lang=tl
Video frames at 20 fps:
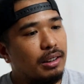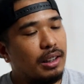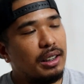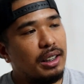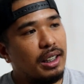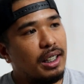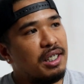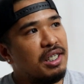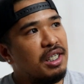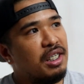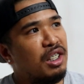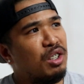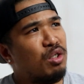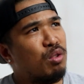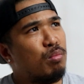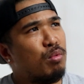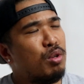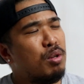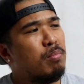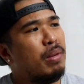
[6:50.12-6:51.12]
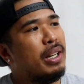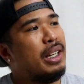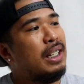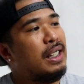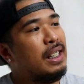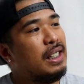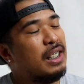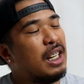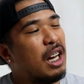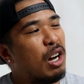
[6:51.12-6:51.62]
Dati kasi tituboy
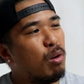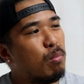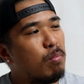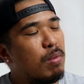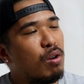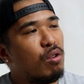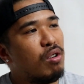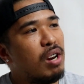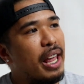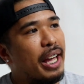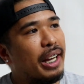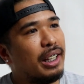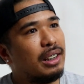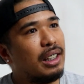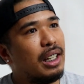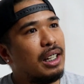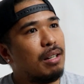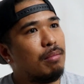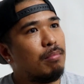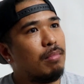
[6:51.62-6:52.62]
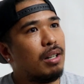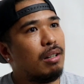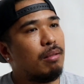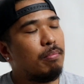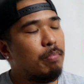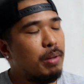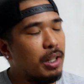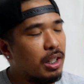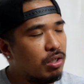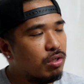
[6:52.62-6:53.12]
mahilig na akong mangolekta ng mga
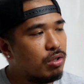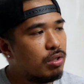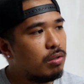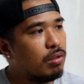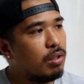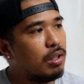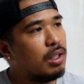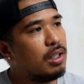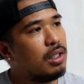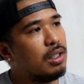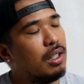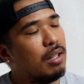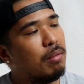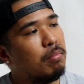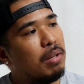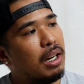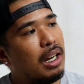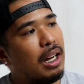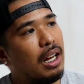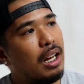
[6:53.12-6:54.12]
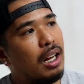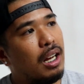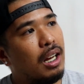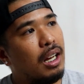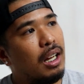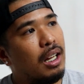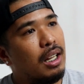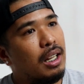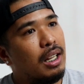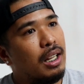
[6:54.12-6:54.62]
pictures, ng mga
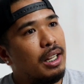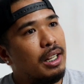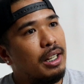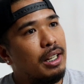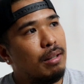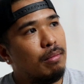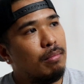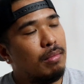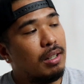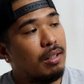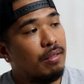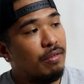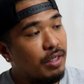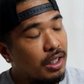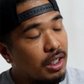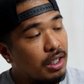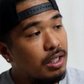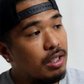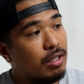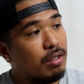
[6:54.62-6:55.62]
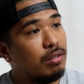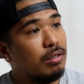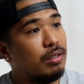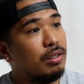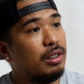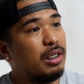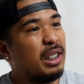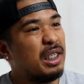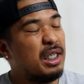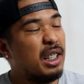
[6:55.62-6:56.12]
ng mga
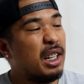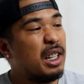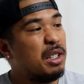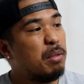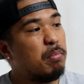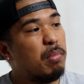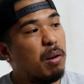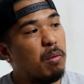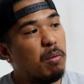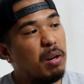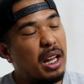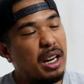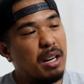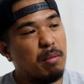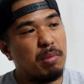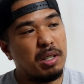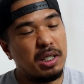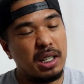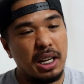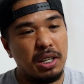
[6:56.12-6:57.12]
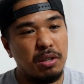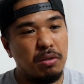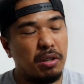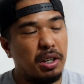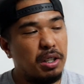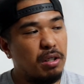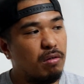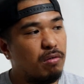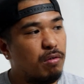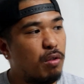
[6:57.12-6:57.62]
videos kasi nga 'di ba wala na masyado
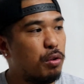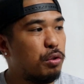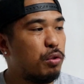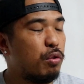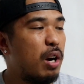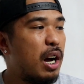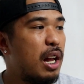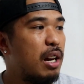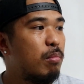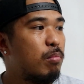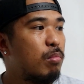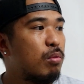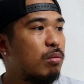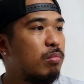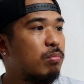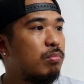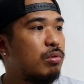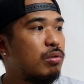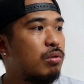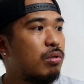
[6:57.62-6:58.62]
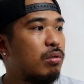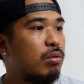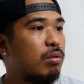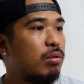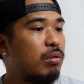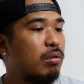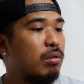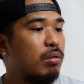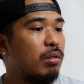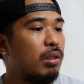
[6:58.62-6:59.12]
ngayong photo album. So
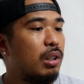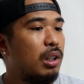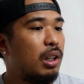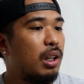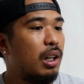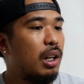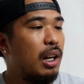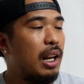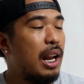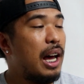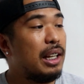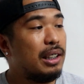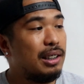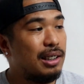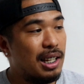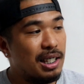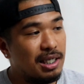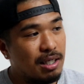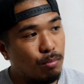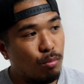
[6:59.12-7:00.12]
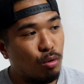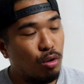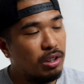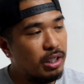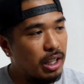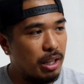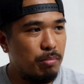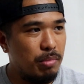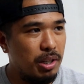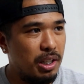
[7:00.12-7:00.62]
lahat nasa
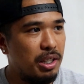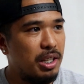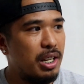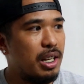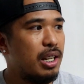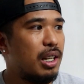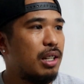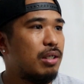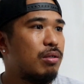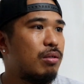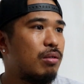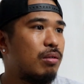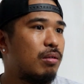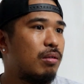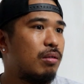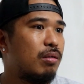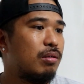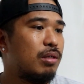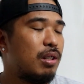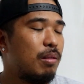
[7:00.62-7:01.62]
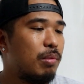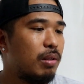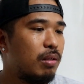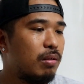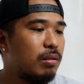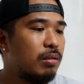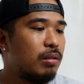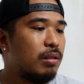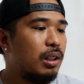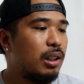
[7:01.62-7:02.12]
multimedia na. So, sabi
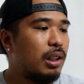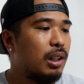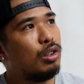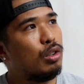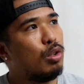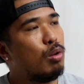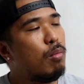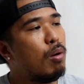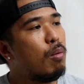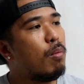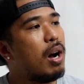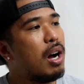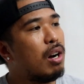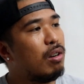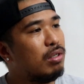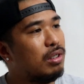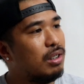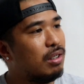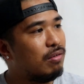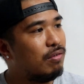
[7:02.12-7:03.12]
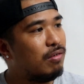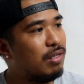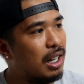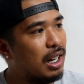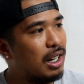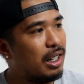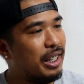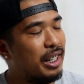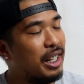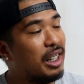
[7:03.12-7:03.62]
ko, gumawa ako ng
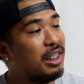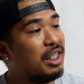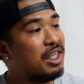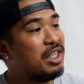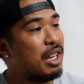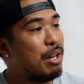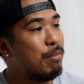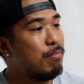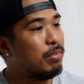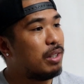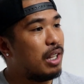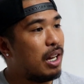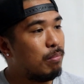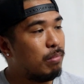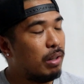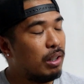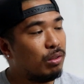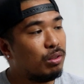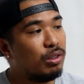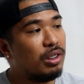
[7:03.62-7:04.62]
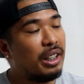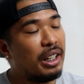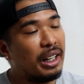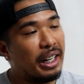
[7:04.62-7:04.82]
vlog and at the same time, I could